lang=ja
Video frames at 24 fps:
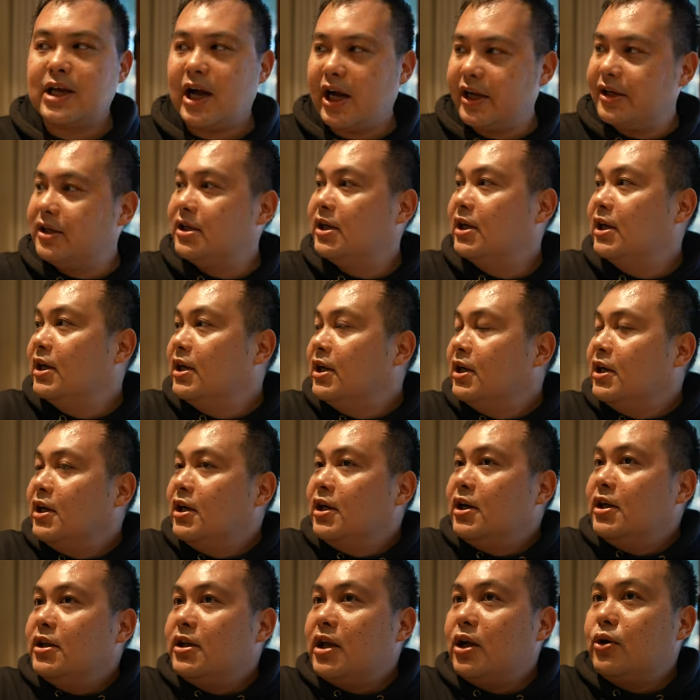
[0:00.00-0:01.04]
はい、
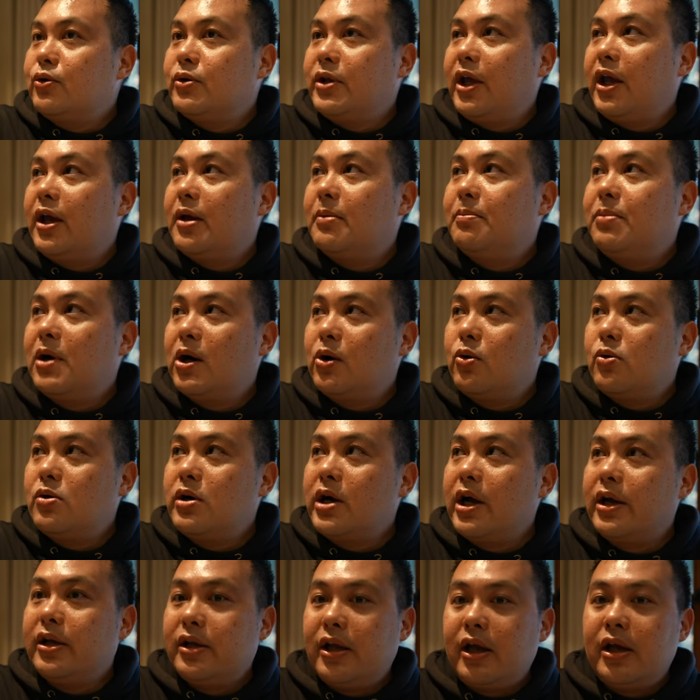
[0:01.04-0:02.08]
なので、今
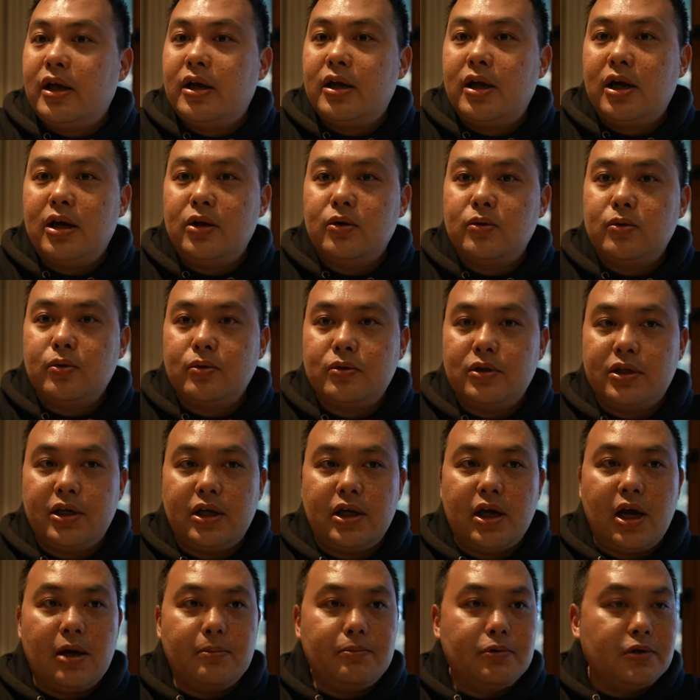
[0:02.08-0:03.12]
回ね、特
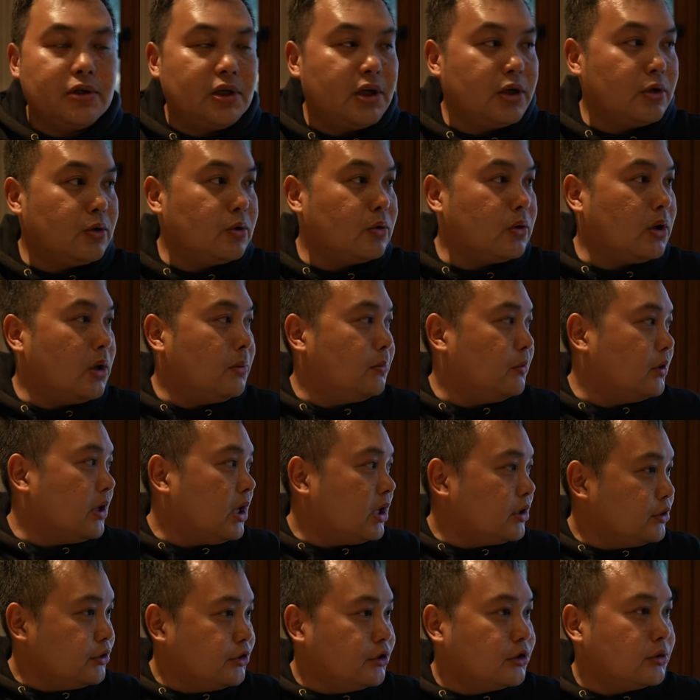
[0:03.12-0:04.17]
にアップグレードとかも
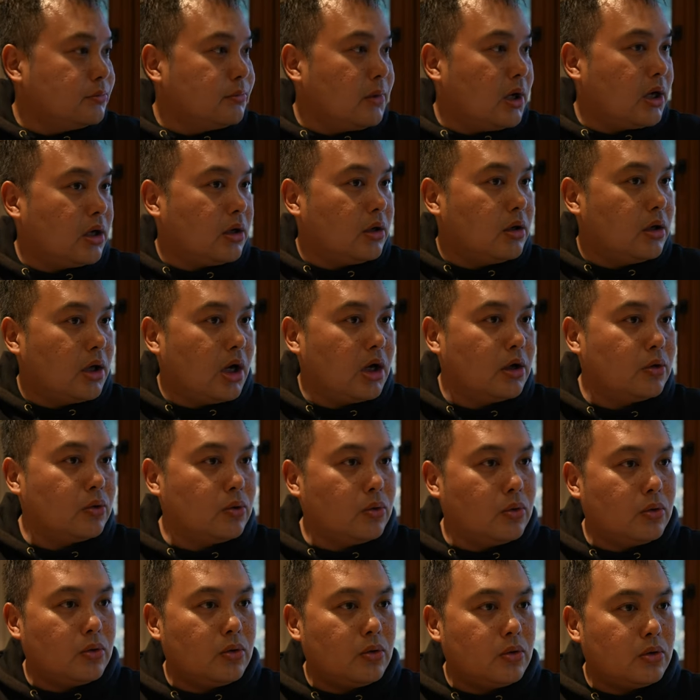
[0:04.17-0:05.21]
なく、
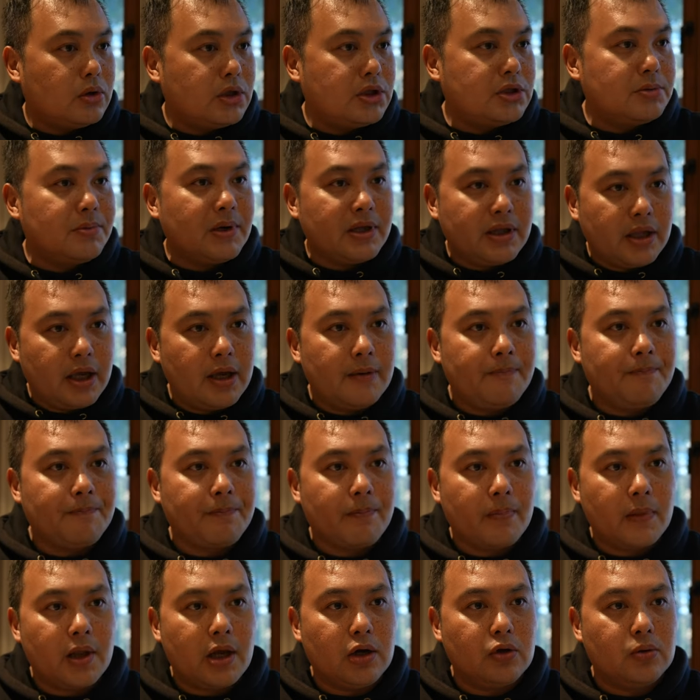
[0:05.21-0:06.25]
一番ね、
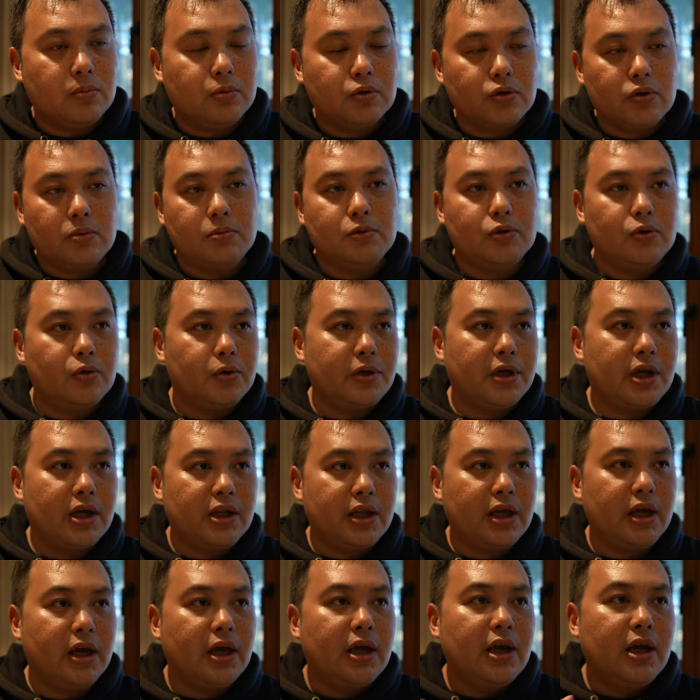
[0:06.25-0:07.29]
ボトムのお部屋
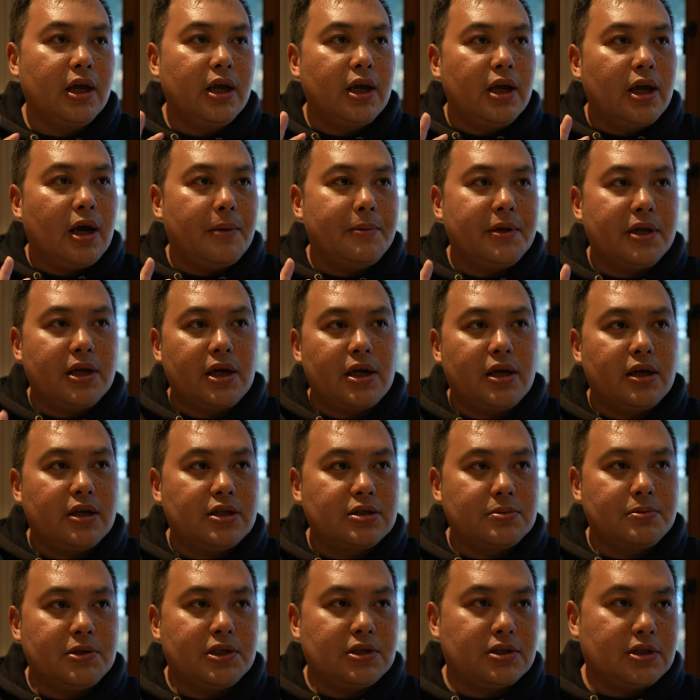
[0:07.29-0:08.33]
で、
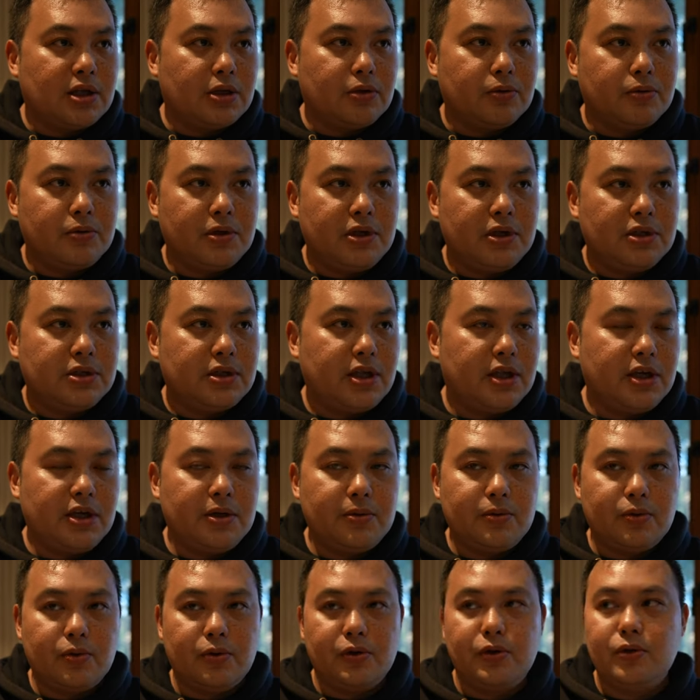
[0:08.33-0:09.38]
アメリカンエクスプレスさんの
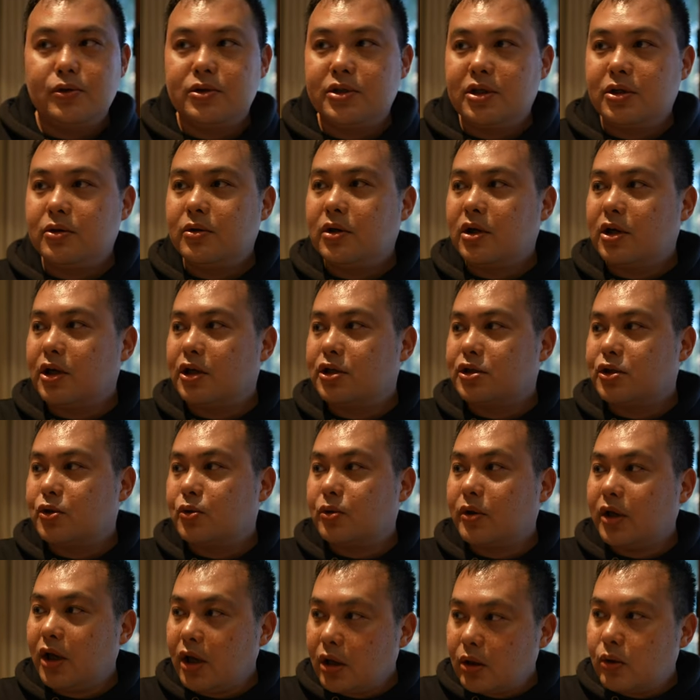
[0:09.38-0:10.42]
フリーステイギフトを利用してるわけですけ
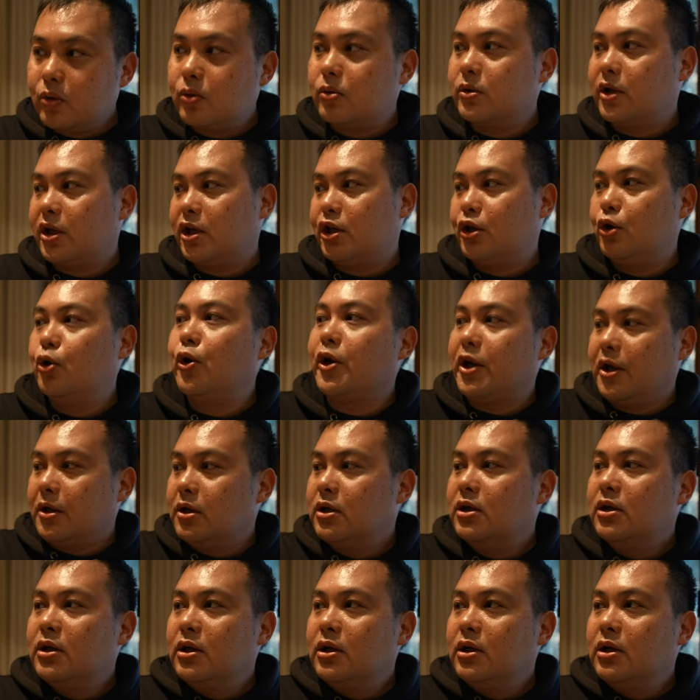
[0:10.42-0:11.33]
ど、結構ね、広い。